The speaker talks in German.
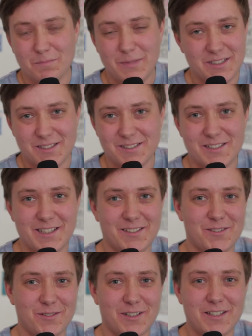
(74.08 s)
beste
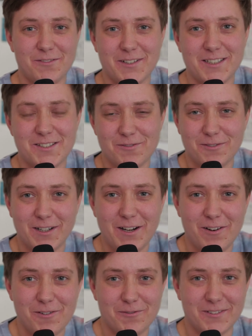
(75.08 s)
Sextoy der Welt zu
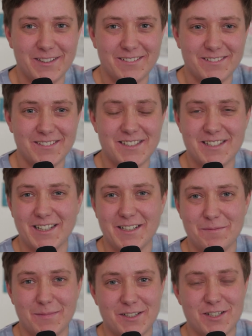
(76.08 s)
verkaufen und
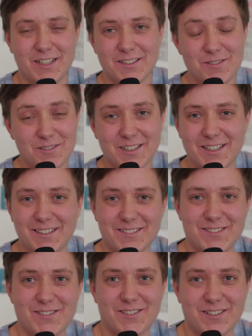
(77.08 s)
allen Menschen
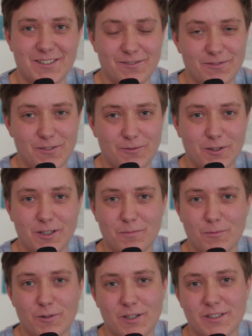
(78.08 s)
anzudrehen, sondern wir
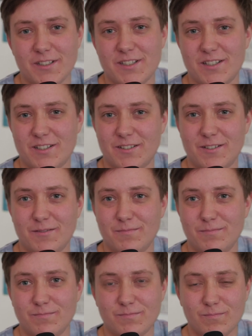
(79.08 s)
wollen möglichst
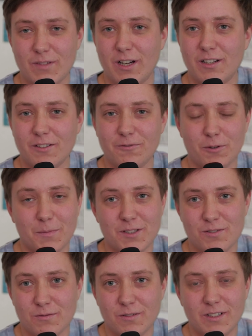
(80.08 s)
ähm, ja,
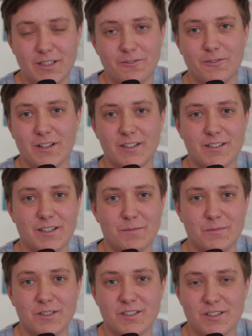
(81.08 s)
Informationen liefern,
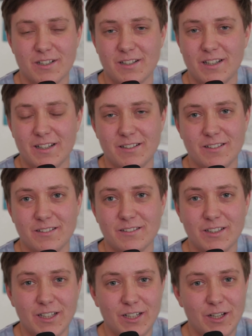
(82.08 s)
damit dann
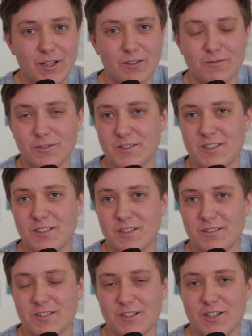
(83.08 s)
alle von
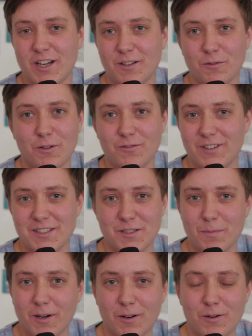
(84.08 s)
sich aus entscheiden können, was
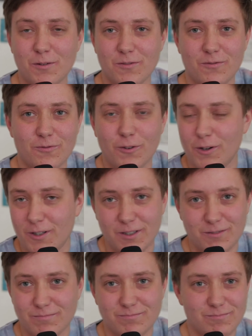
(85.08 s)
sie brauchen,
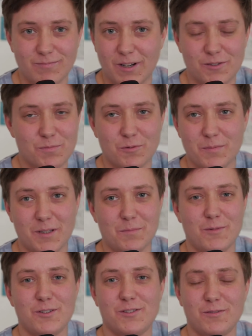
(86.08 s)
wollen,
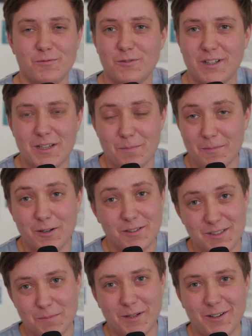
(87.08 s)
ausprobieren möchten oder eben
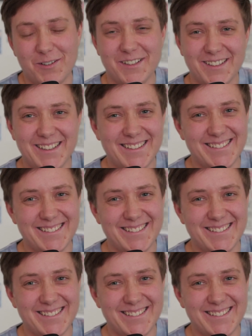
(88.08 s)
auch nicht brauchen.